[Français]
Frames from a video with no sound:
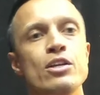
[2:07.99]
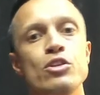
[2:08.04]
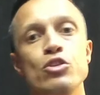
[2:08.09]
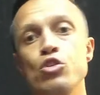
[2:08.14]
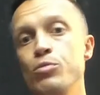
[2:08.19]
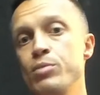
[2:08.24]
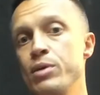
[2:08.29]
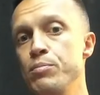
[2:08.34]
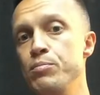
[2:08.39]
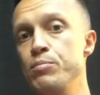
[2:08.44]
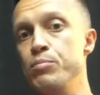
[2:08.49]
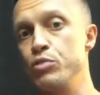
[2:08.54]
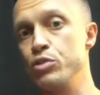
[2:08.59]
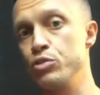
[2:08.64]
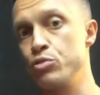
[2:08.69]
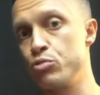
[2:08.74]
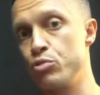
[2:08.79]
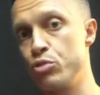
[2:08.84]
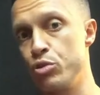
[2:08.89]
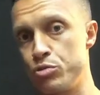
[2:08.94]
De même pour les
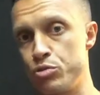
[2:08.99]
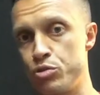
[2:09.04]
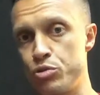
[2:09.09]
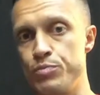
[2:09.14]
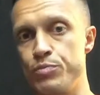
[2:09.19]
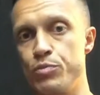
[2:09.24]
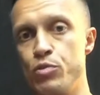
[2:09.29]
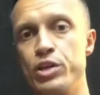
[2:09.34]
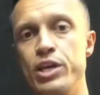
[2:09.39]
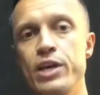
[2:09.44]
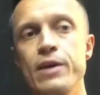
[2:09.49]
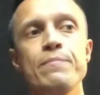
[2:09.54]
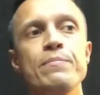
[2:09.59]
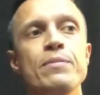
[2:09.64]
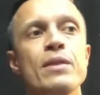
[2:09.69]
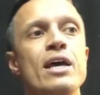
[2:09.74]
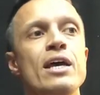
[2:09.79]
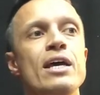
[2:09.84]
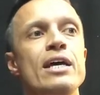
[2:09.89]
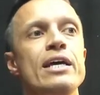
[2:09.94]
autres danses. Ok
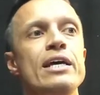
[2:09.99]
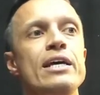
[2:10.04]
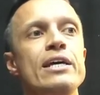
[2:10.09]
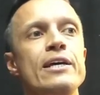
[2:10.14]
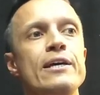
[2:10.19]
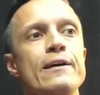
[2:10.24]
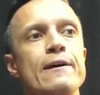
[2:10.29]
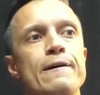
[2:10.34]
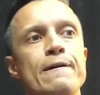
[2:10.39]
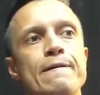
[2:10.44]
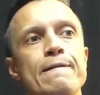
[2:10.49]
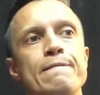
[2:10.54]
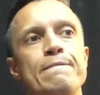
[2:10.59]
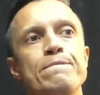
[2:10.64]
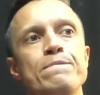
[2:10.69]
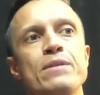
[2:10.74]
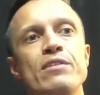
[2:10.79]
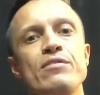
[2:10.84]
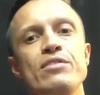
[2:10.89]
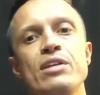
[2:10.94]
et
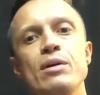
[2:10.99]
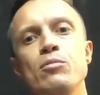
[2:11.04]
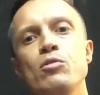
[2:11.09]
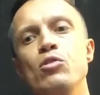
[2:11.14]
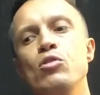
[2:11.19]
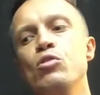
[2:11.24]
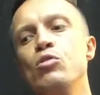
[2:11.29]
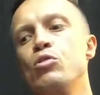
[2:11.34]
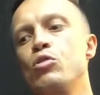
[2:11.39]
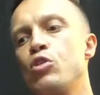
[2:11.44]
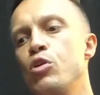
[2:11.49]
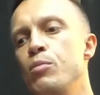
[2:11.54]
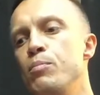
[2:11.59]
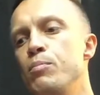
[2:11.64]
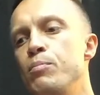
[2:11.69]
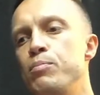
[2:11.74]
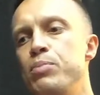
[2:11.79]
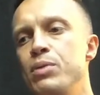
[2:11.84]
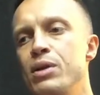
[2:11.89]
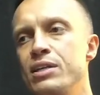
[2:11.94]
euh, évidemment,
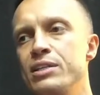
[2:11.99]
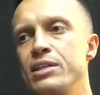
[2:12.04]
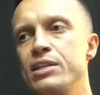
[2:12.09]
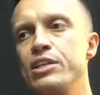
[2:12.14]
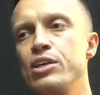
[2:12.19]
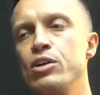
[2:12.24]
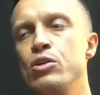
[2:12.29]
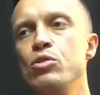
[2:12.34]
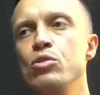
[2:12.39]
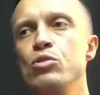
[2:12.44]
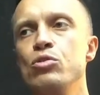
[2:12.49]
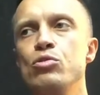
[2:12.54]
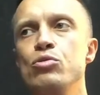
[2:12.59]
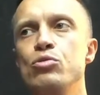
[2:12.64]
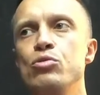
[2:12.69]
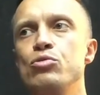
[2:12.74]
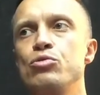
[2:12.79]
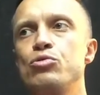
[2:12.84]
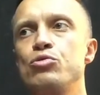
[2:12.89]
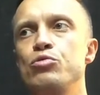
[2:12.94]
comme plein d'adhérents,
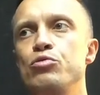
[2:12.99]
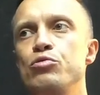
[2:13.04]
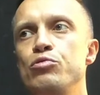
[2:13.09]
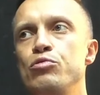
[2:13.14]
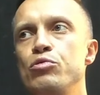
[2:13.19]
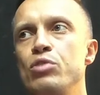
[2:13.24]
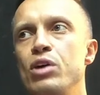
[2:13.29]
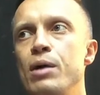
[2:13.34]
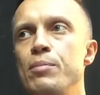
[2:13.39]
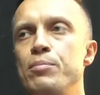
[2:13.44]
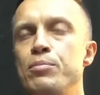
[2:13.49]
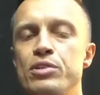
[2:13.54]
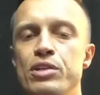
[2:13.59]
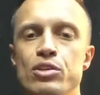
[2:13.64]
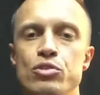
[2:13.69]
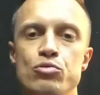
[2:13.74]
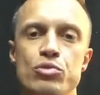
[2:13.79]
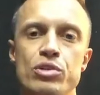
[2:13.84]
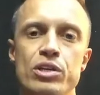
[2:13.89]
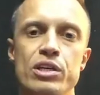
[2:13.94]
euh, tu voudras
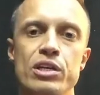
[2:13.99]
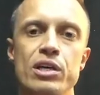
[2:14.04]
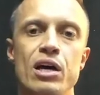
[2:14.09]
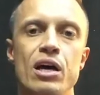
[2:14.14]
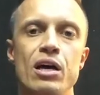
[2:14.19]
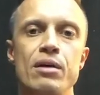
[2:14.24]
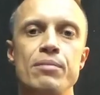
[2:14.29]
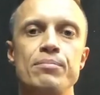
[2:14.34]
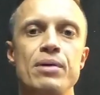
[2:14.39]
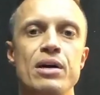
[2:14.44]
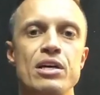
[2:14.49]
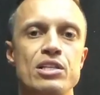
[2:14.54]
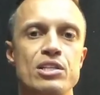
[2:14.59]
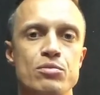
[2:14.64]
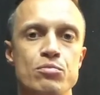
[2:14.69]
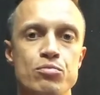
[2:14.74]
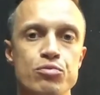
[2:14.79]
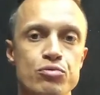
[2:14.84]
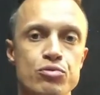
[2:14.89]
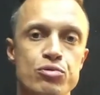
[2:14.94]
peut-être souscrire à un
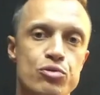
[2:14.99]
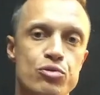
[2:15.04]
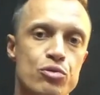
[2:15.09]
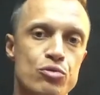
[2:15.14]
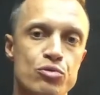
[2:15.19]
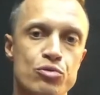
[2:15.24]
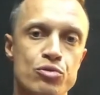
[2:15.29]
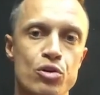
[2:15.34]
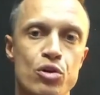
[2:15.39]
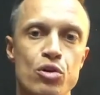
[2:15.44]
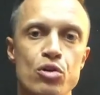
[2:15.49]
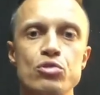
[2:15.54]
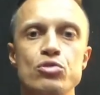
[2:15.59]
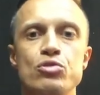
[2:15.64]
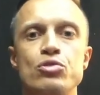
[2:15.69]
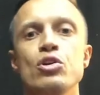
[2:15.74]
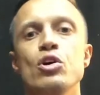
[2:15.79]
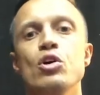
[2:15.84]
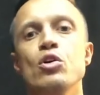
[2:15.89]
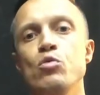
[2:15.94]
pass boost une
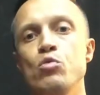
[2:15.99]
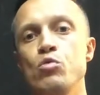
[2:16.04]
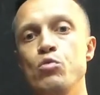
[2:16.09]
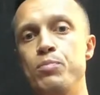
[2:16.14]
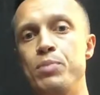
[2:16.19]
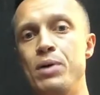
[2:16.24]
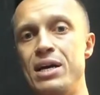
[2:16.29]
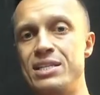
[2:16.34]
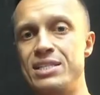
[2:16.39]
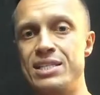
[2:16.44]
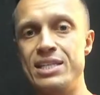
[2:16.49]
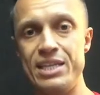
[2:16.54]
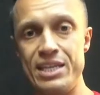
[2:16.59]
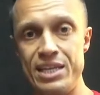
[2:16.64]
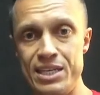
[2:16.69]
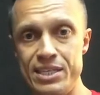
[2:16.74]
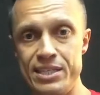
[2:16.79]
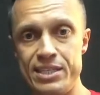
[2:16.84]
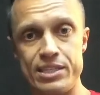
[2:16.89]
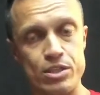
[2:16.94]
danse ou pass
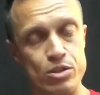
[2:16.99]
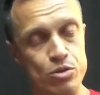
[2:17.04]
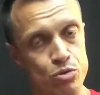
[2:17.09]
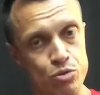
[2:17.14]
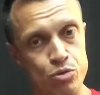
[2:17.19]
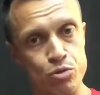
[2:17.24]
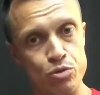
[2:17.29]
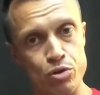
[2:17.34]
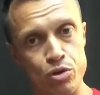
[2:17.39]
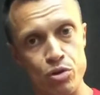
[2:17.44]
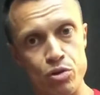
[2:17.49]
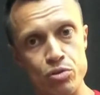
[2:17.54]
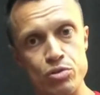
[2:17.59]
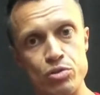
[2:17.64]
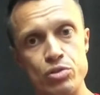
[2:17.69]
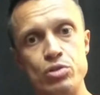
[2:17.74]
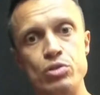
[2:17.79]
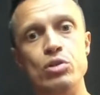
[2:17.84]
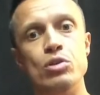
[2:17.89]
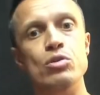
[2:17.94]
élite deux
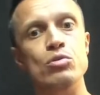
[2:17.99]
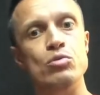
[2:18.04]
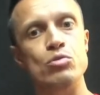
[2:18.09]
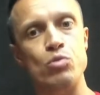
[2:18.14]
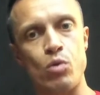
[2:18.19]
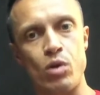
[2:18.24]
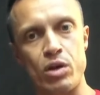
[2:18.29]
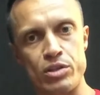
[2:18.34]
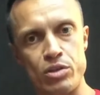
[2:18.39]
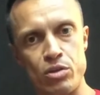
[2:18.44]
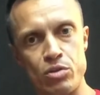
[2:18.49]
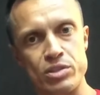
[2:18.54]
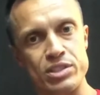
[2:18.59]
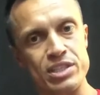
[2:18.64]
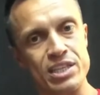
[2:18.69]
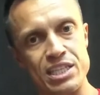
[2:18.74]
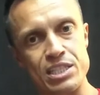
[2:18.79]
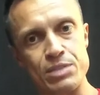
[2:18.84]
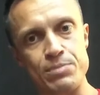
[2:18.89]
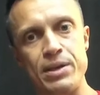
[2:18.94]
danses trois danses
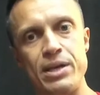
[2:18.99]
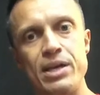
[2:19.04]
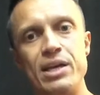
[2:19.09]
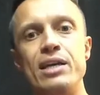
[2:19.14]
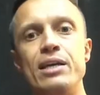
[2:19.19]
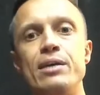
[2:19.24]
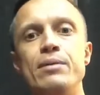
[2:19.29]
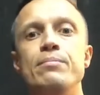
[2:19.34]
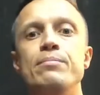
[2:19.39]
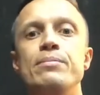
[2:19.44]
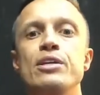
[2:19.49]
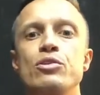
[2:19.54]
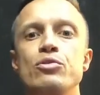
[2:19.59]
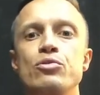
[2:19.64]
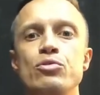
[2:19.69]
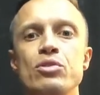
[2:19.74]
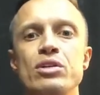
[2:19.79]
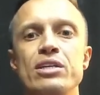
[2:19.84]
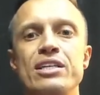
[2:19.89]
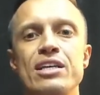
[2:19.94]
experts et bien
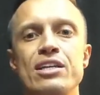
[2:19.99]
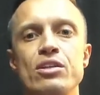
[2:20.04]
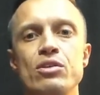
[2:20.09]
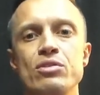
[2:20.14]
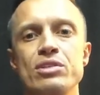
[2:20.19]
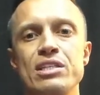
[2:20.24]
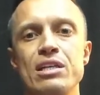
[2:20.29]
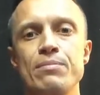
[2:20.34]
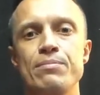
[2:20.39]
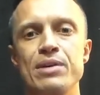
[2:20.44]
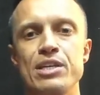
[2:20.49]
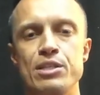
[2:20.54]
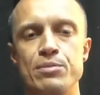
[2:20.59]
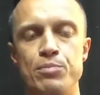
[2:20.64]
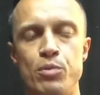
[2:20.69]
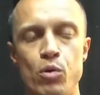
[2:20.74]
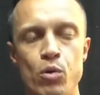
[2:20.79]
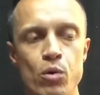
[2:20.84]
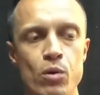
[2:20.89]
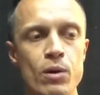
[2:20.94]
sûr les quatre danses et le passe
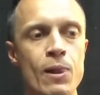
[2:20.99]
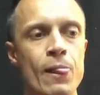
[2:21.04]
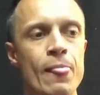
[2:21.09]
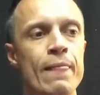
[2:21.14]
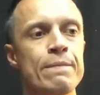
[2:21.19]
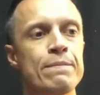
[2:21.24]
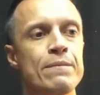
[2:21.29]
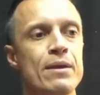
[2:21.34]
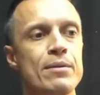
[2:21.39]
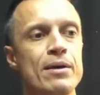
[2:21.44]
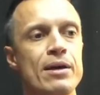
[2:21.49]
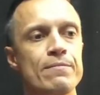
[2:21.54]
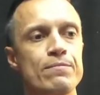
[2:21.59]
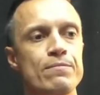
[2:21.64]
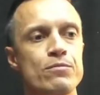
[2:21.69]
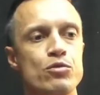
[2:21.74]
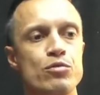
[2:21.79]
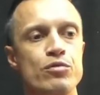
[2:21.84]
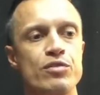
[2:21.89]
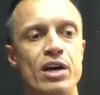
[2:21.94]
pro, eh bien
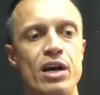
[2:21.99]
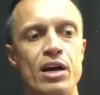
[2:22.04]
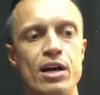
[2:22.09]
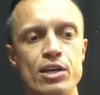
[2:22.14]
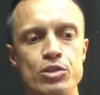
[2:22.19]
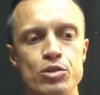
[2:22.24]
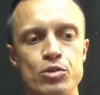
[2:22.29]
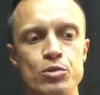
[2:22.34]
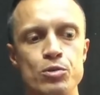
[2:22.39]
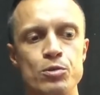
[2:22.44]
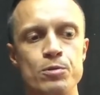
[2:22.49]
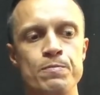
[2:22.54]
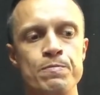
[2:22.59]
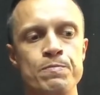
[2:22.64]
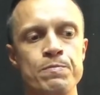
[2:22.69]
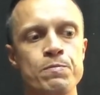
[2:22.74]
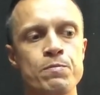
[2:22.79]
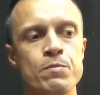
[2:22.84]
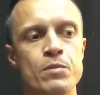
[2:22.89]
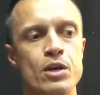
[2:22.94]
tu verras que
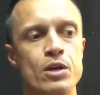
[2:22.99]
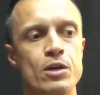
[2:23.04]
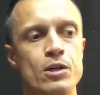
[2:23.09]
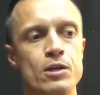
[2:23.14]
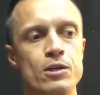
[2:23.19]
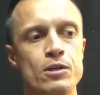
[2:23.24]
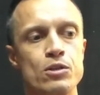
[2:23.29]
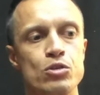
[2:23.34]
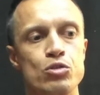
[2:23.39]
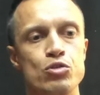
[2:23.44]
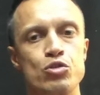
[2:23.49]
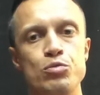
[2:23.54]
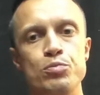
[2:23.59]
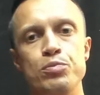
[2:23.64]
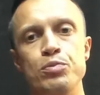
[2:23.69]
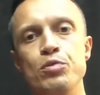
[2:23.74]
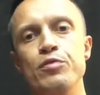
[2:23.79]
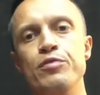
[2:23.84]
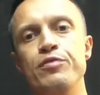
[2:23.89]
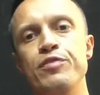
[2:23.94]
euh, tu
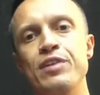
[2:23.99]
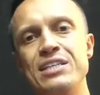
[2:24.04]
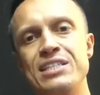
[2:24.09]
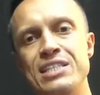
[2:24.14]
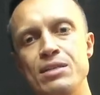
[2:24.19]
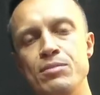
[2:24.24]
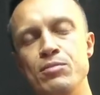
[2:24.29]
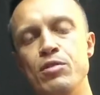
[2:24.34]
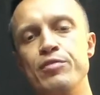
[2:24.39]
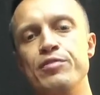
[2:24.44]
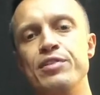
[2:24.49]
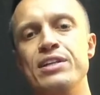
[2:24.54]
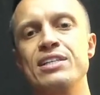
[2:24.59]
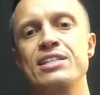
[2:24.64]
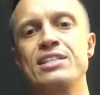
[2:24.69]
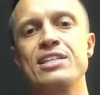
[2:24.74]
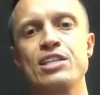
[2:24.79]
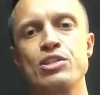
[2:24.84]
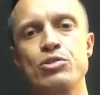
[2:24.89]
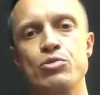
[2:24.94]
peux facilement faire
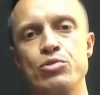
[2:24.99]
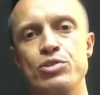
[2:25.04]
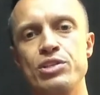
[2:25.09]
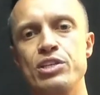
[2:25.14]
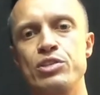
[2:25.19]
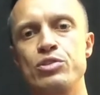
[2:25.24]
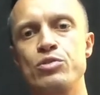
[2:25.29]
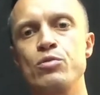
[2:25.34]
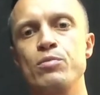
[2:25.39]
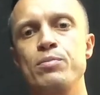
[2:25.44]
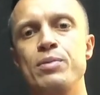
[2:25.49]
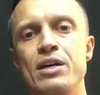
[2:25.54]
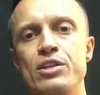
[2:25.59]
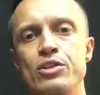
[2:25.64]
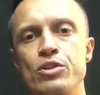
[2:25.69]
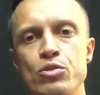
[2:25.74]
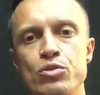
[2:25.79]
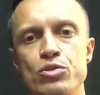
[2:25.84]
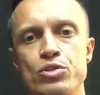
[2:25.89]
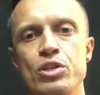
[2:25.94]
des associations par
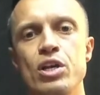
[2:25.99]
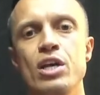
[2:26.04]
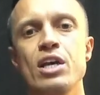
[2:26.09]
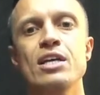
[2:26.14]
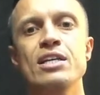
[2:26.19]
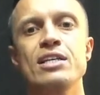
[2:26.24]
danse.